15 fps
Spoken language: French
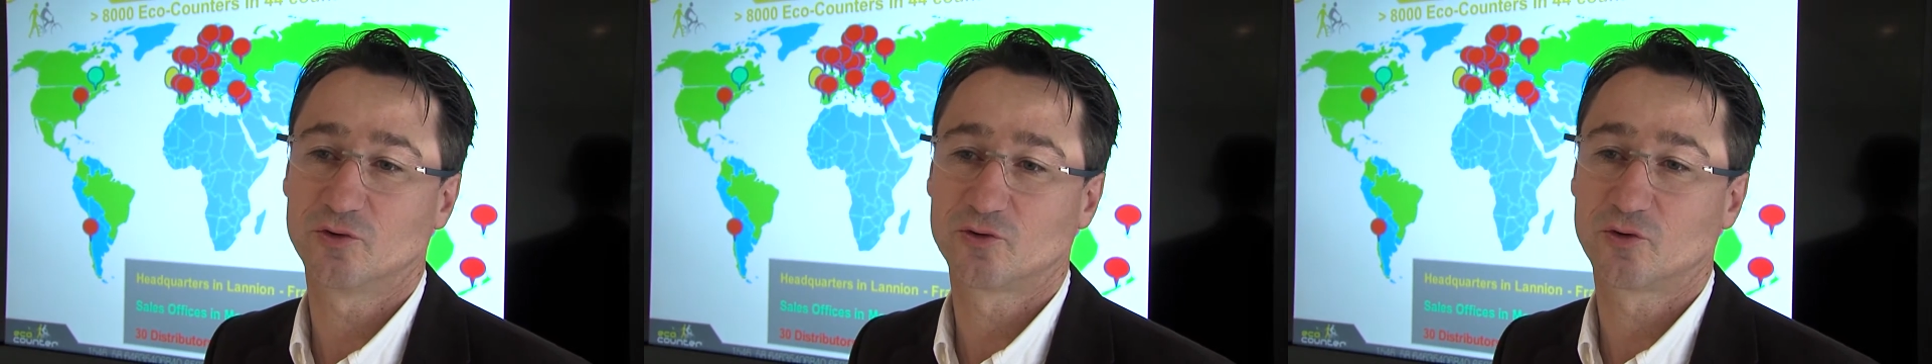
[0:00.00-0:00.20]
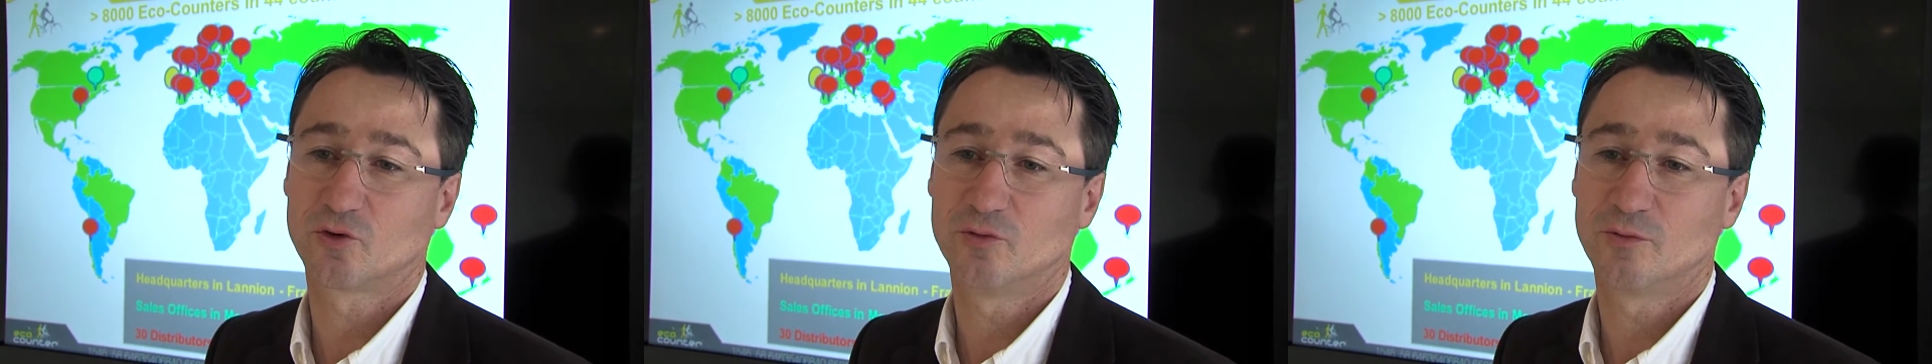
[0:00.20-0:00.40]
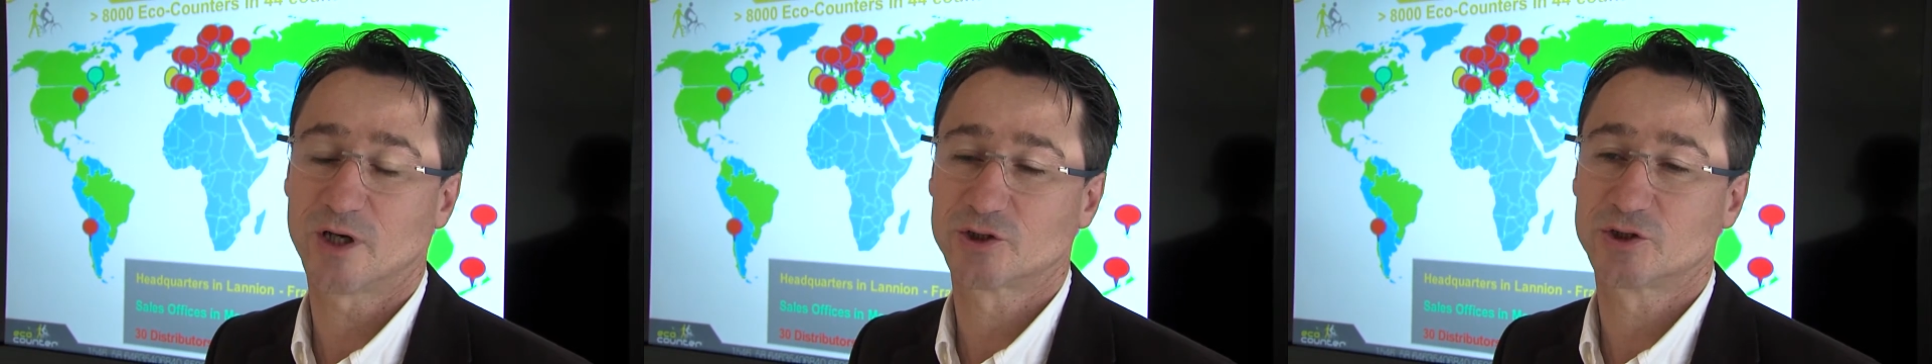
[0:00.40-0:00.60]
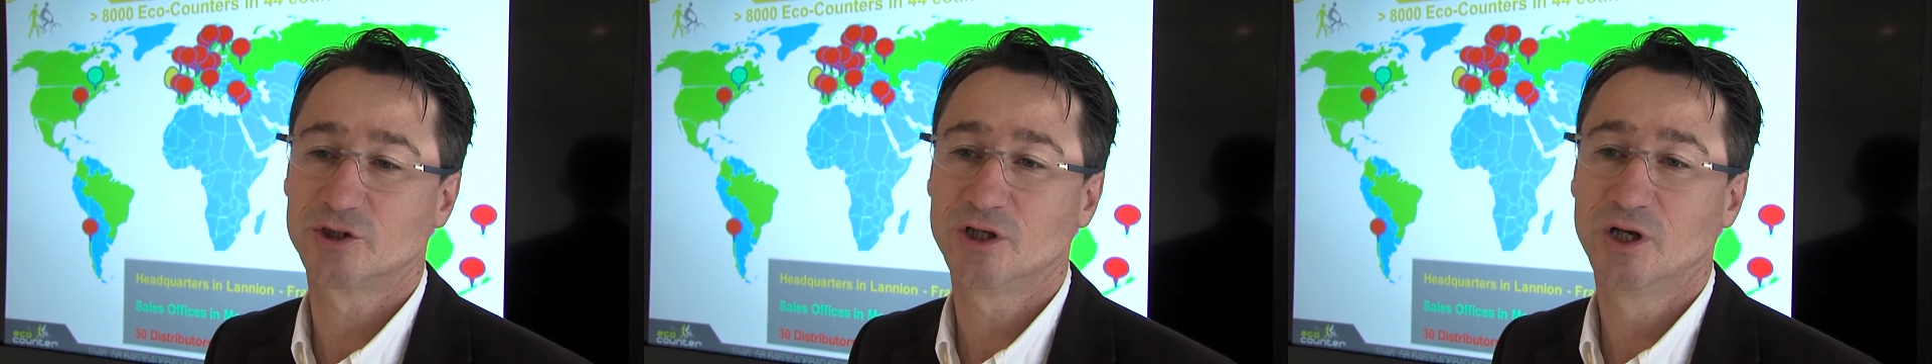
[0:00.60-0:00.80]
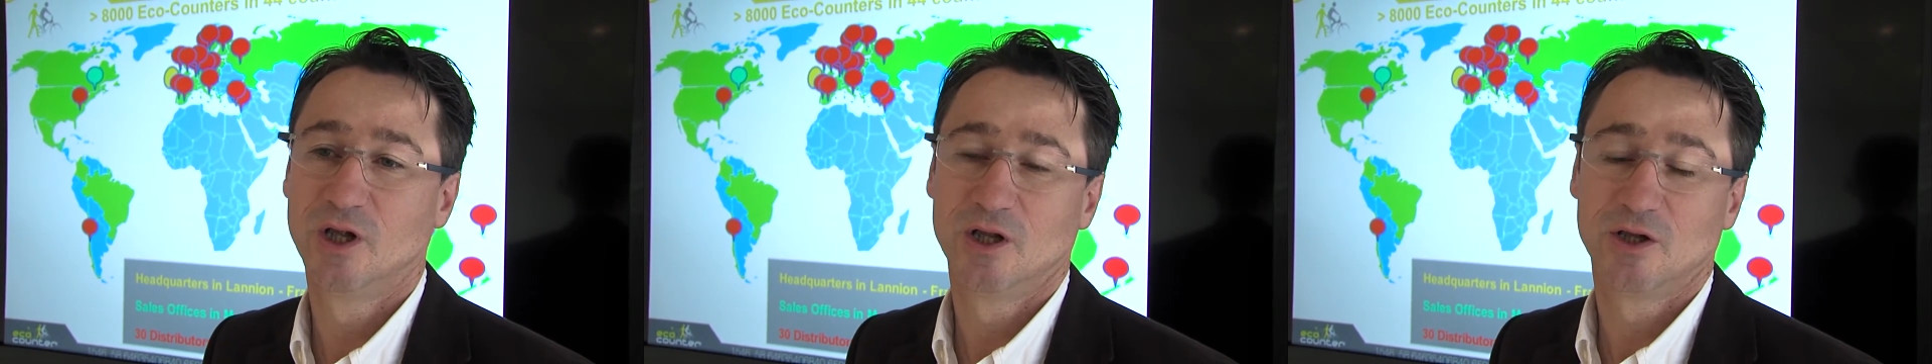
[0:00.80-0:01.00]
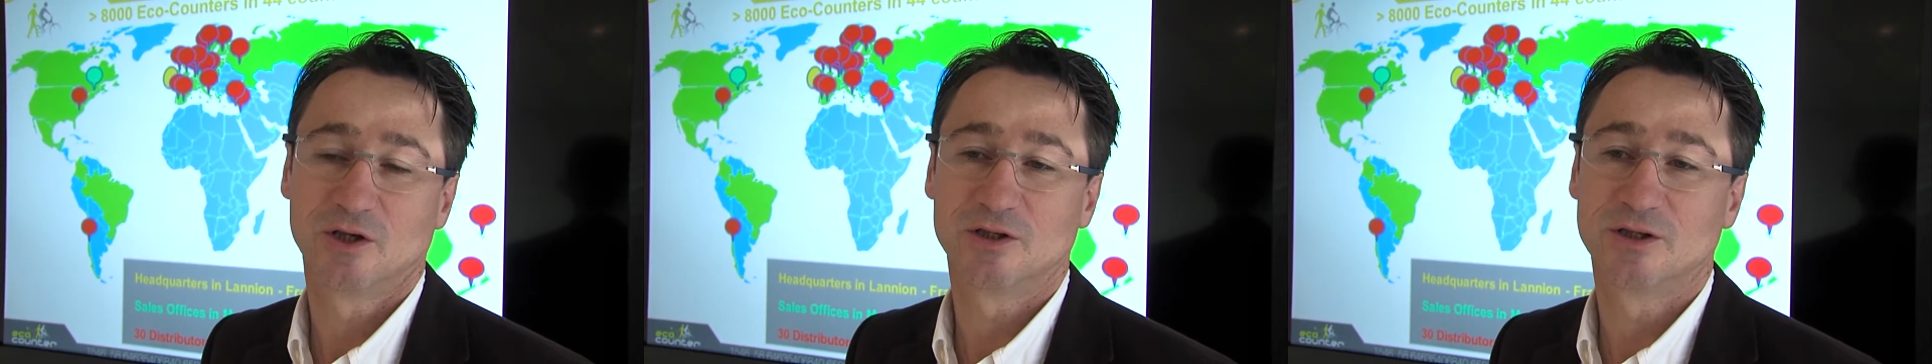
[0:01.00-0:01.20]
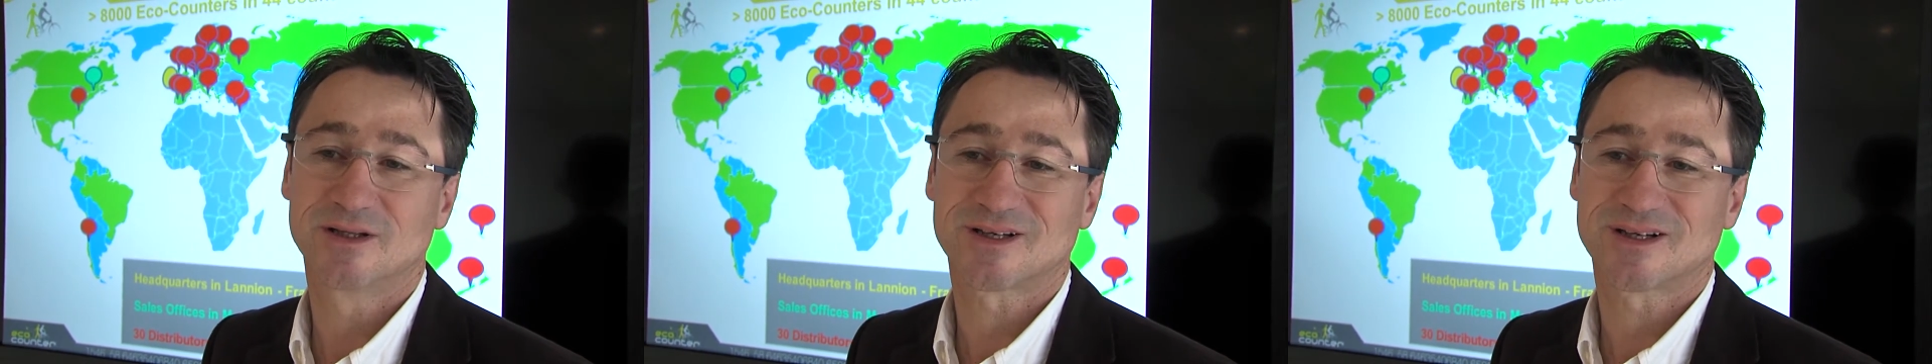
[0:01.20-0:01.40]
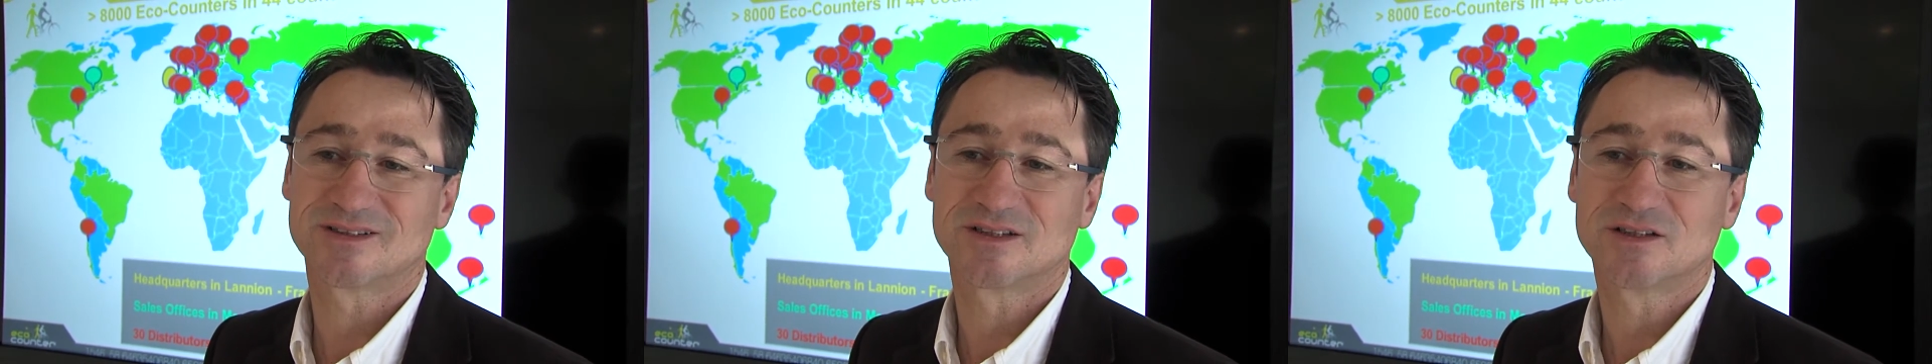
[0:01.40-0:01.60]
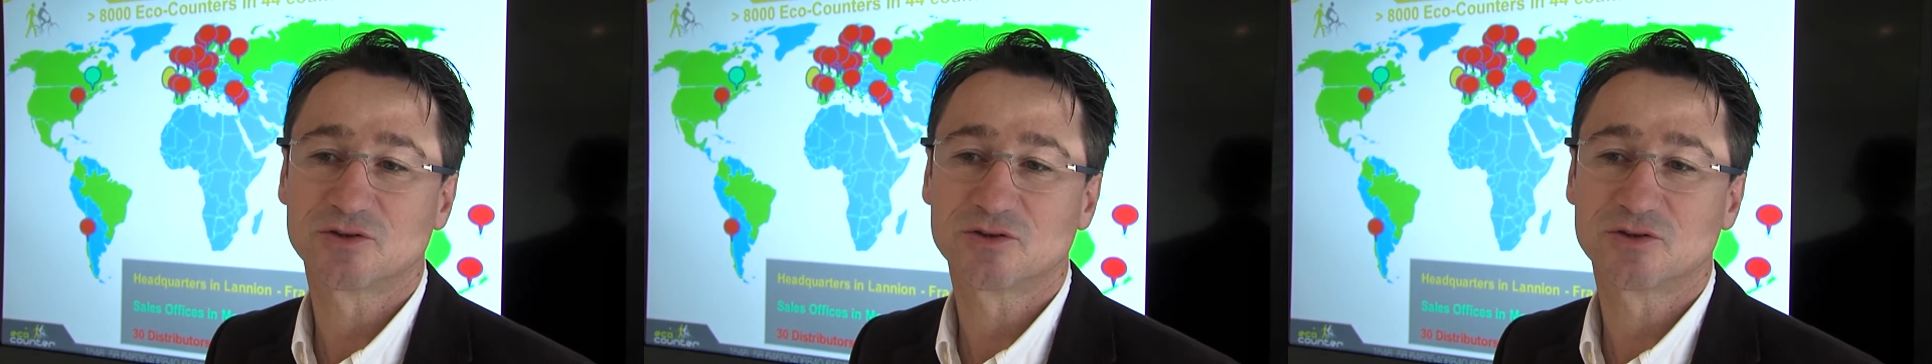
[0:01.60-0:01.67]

sur le marché et d'être assez